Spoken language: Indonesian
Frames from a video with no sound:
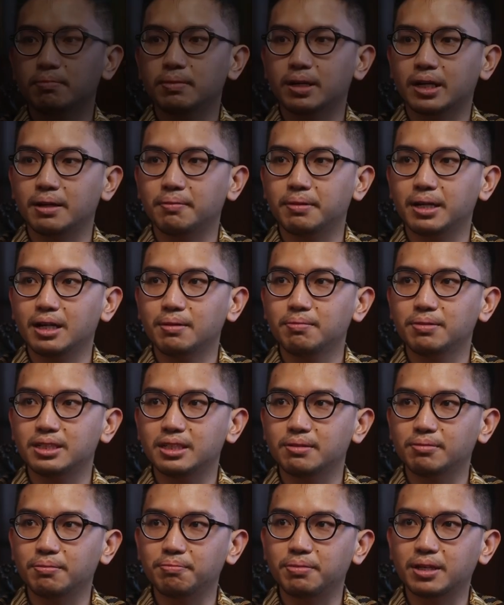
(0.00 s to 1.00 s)
bagaimana bisa
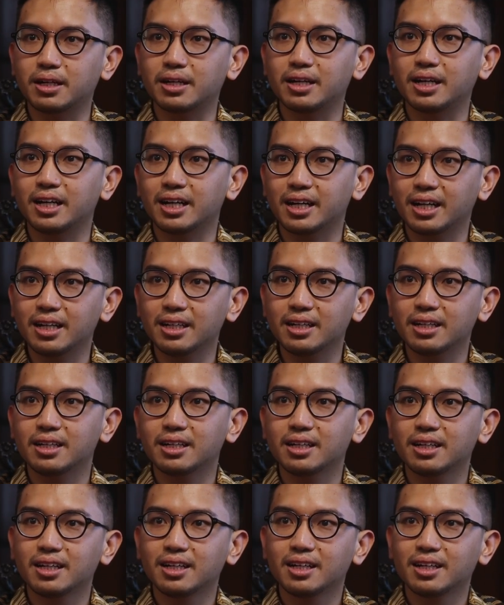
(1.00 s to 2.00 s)
memperkenalkan
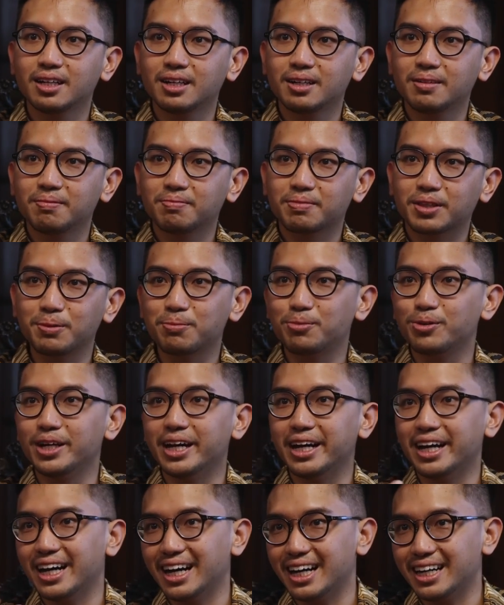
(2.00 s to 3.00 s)

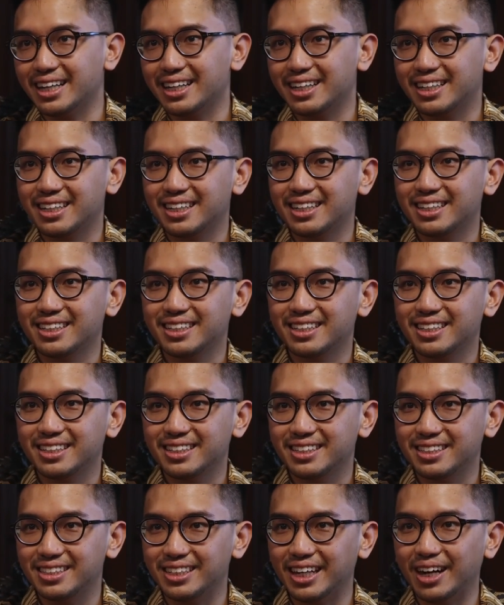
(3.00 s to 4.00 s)
kebudayaan
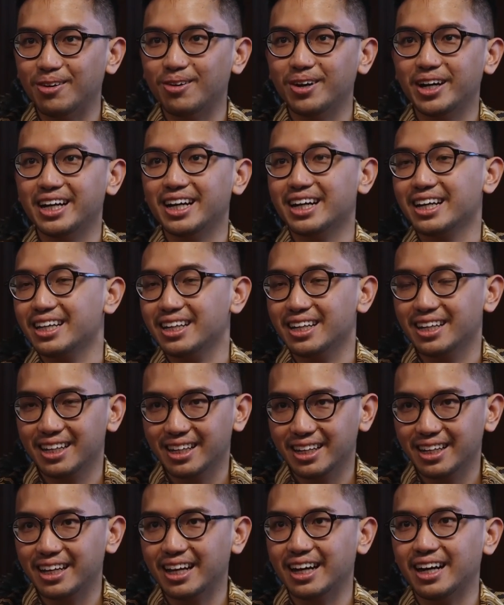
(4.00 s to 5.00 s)
Jawa yang
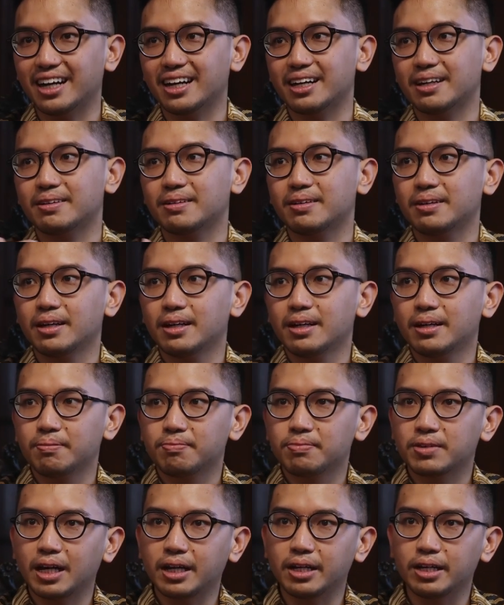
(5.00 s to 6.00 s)
yang
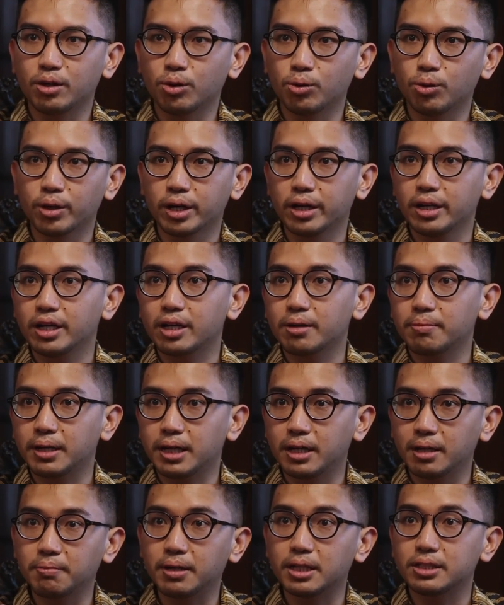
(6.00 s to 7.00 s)
adiluhung ini
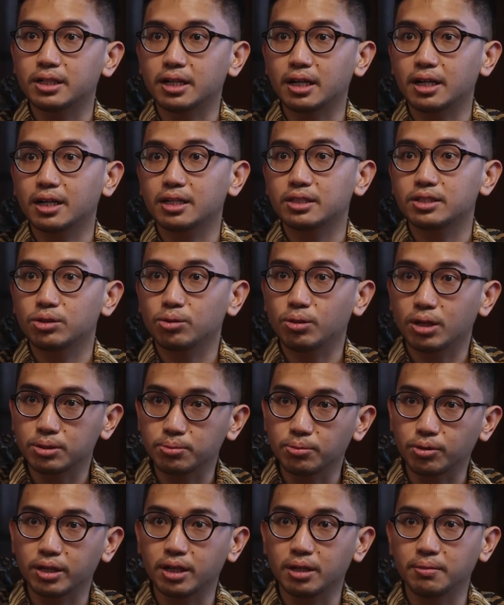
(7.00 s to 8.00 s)
kepada masyarakat seluas
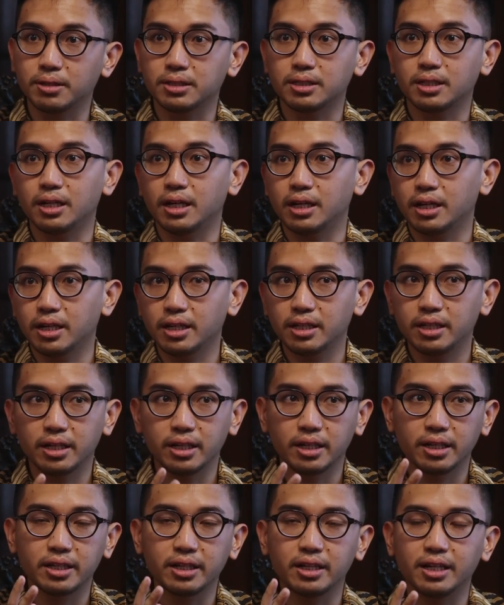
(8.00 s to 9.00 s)
mungkin ya Mas. Dan ini,
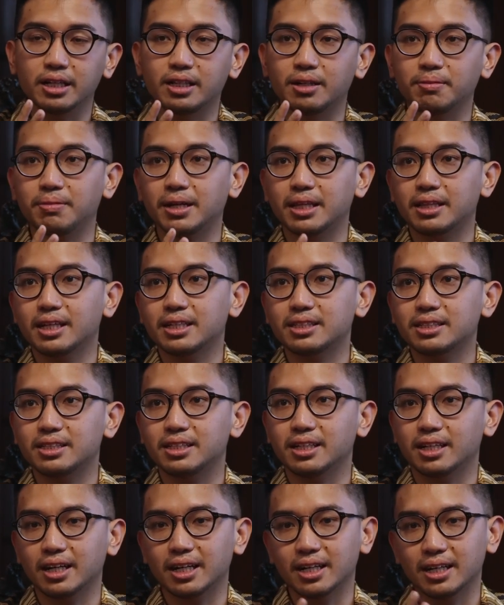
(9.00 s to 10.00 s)
ini tidak terbatas
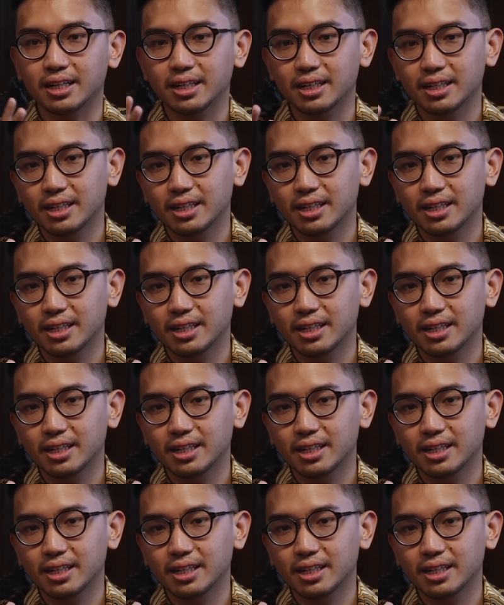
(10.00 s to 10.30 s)
dengan